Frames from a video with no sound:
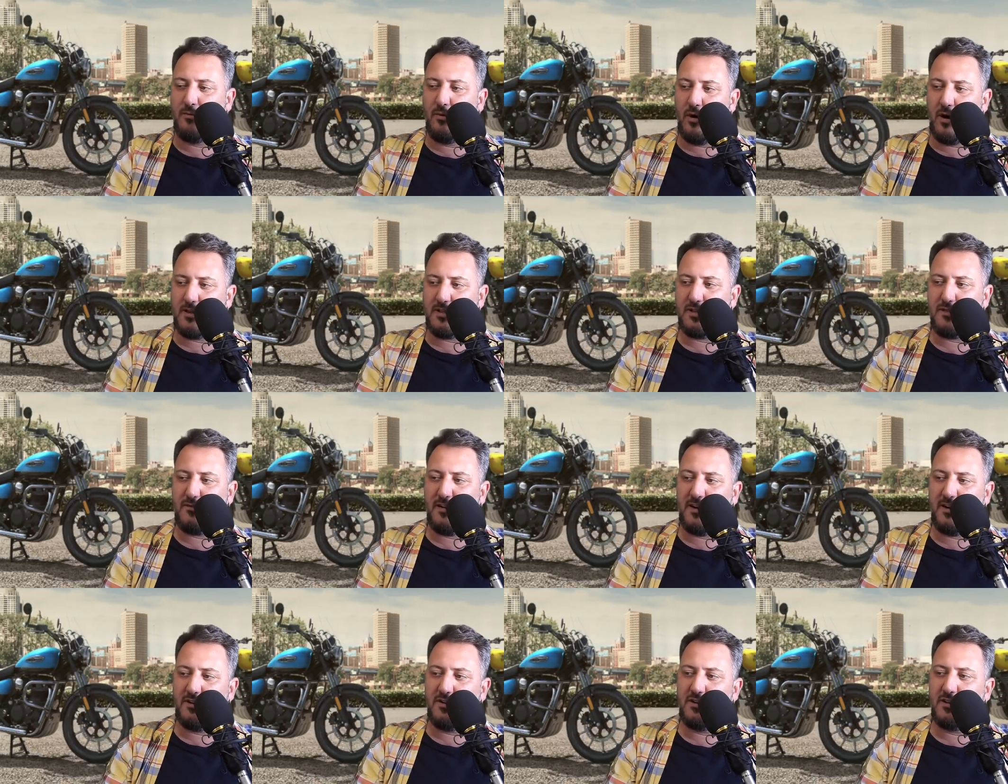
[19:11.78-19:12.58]
motos
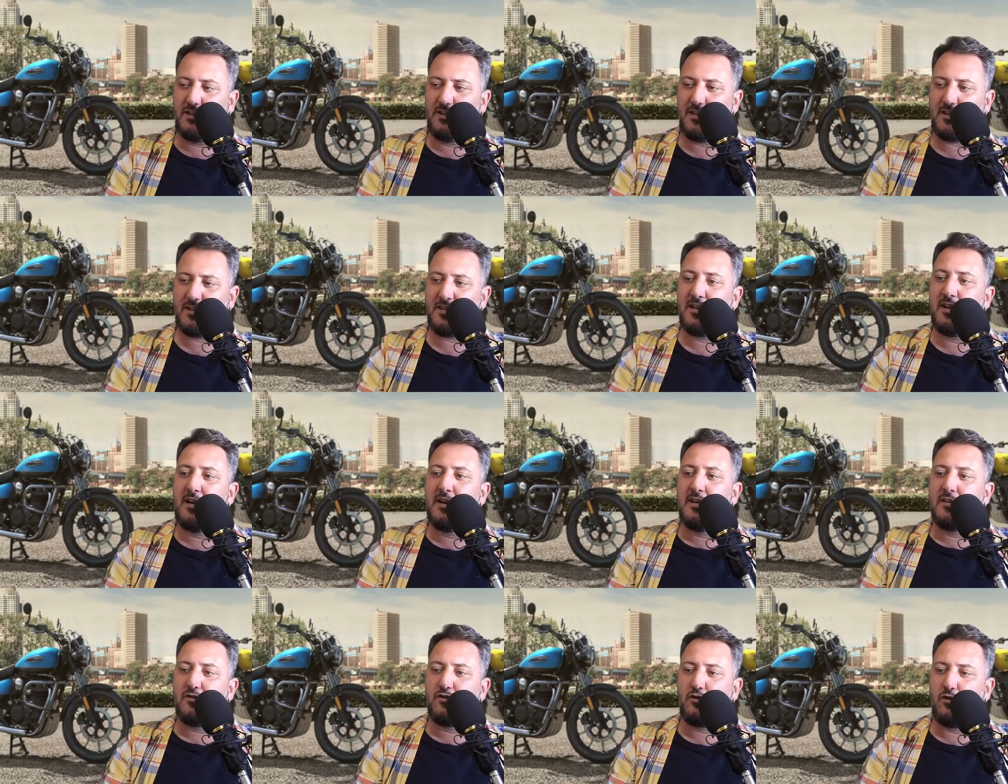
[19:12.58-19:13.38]
vendidas,
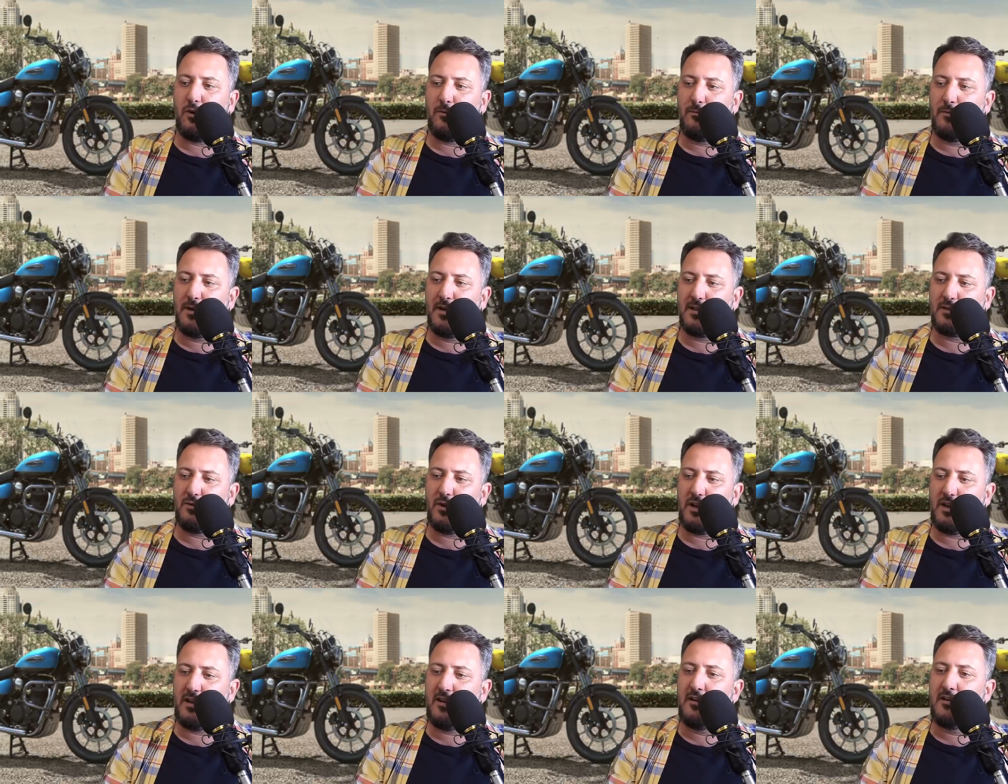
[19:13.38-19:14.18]
somando
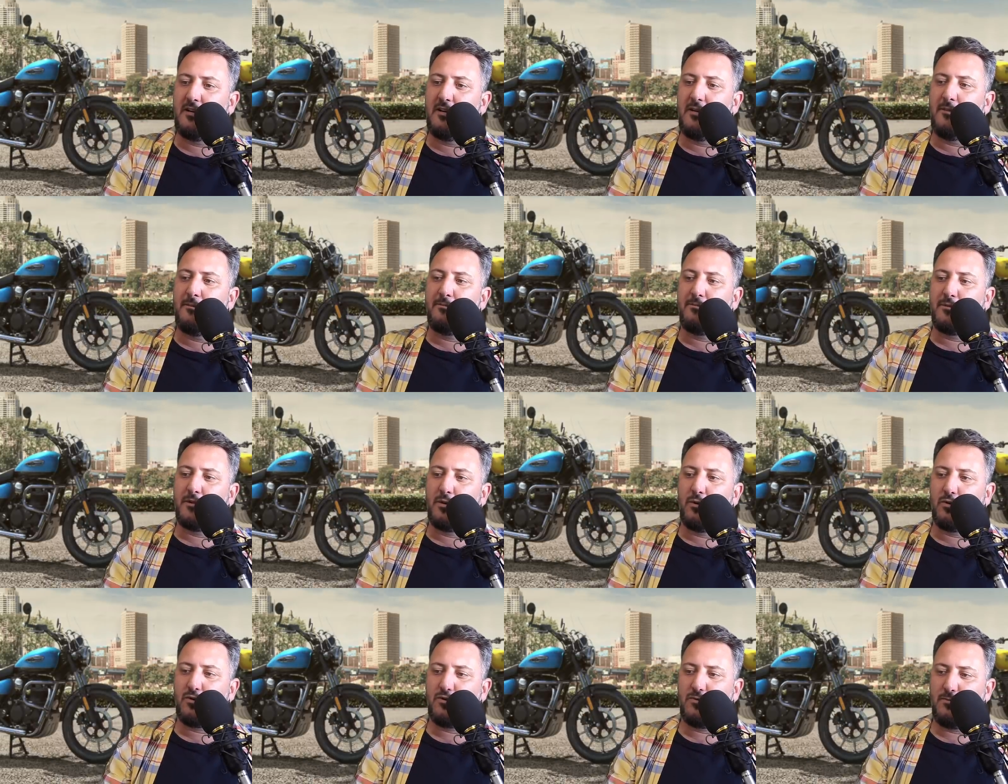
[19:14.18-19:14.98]
aí
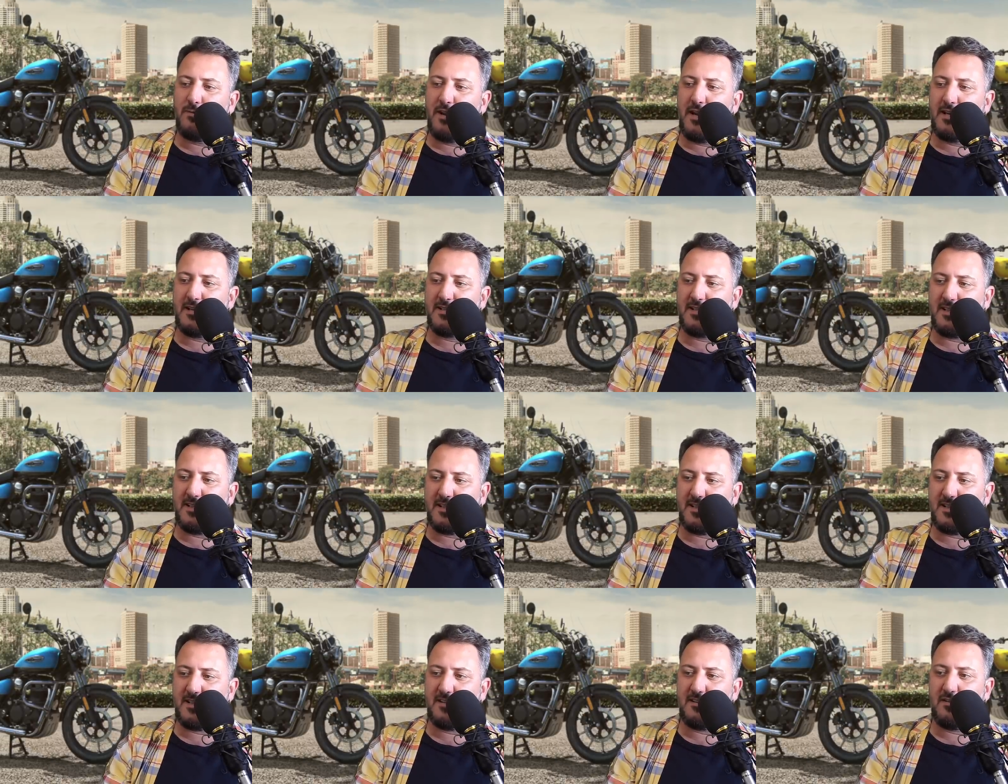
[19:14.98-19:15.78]
os
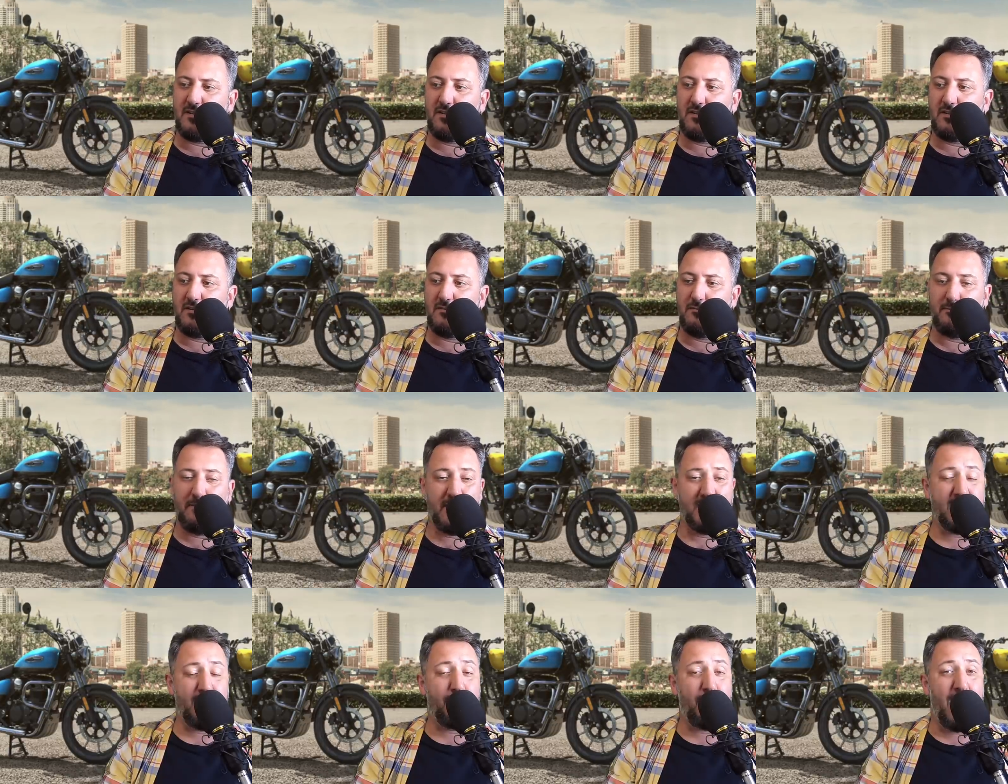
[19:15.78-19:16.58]
meses,
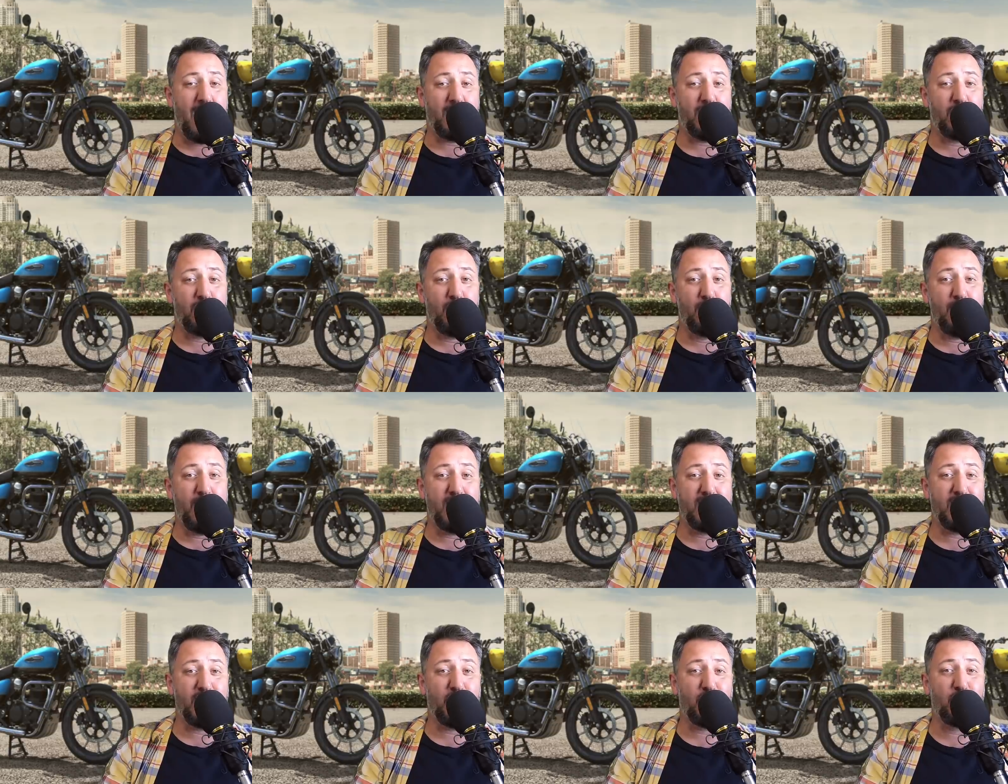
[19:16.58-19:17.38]
mas a partir do
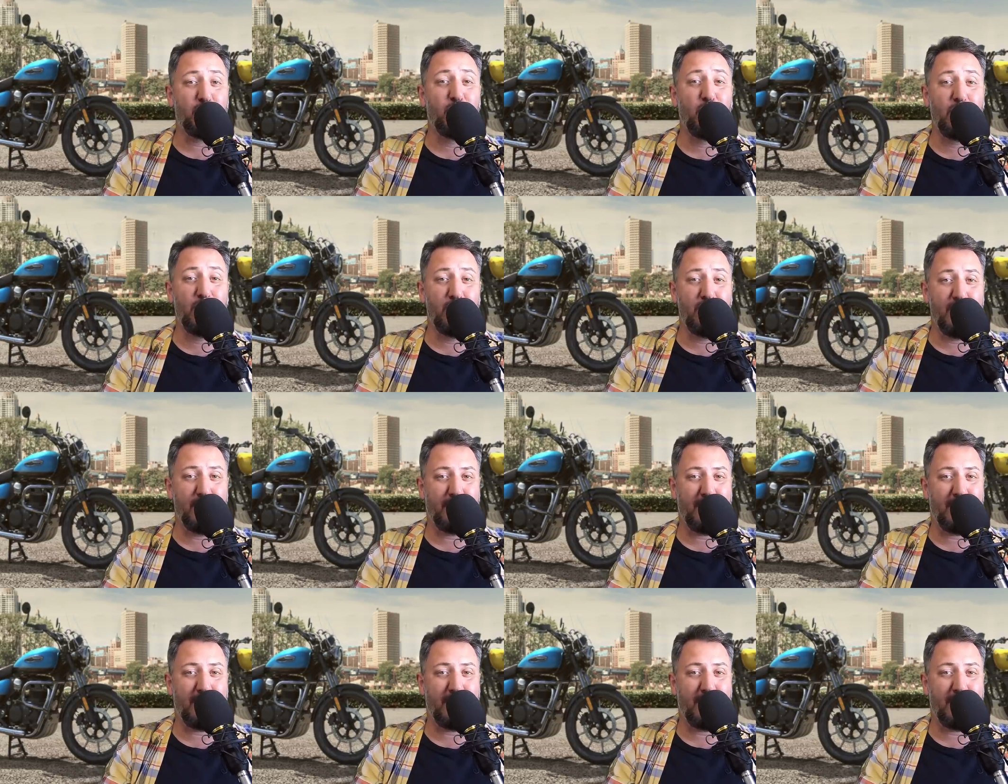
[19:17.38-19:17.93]
mês de julho, né?